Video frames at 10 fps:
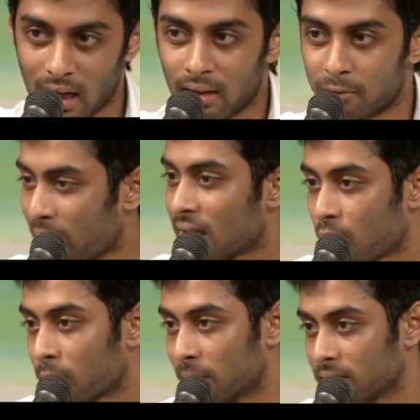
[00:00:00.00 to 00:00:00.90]
হল
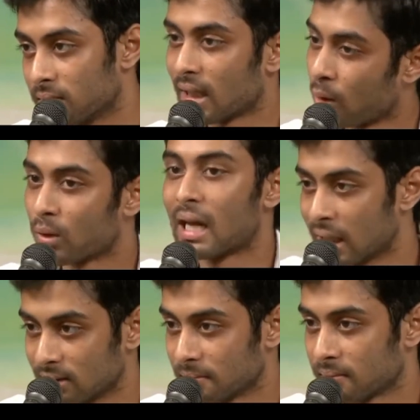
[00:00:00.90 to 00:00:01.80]

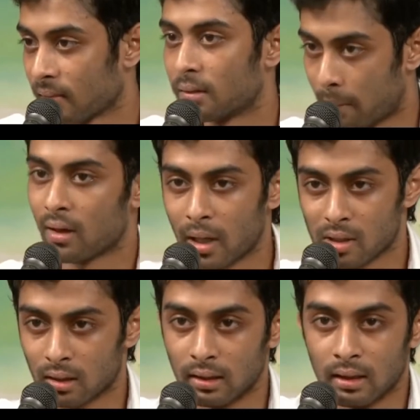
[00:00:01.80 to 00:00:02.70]
কোয়ান্টাম মেথড
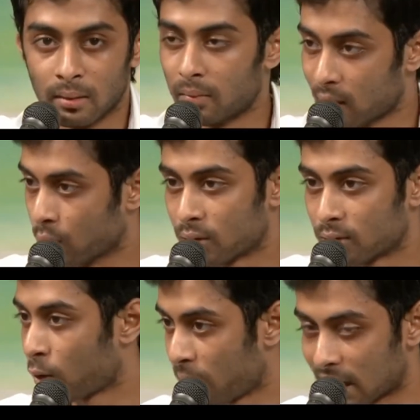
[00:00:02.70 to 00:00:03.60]
শূন্য কথা
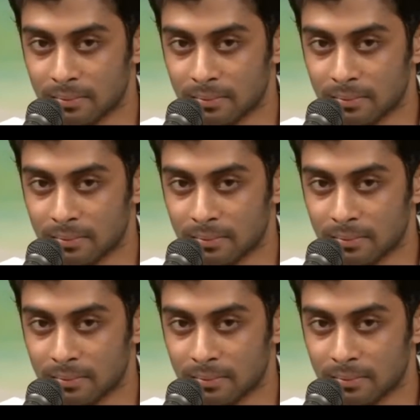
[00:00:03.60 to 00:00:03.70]
কোয়ান্টাম